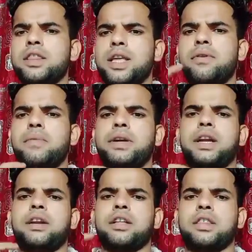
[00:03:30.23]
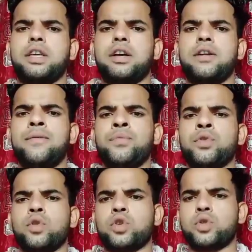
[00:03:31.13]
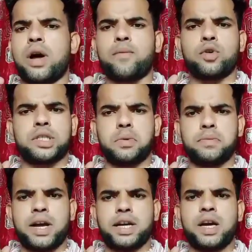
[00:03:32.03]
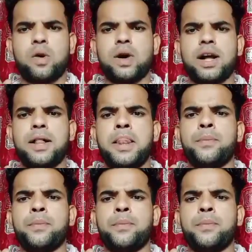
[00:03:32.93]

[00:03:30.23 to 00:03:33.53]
तब हमें ठंड लगती है तो दोस्तों आपको समझ में आ गया होगा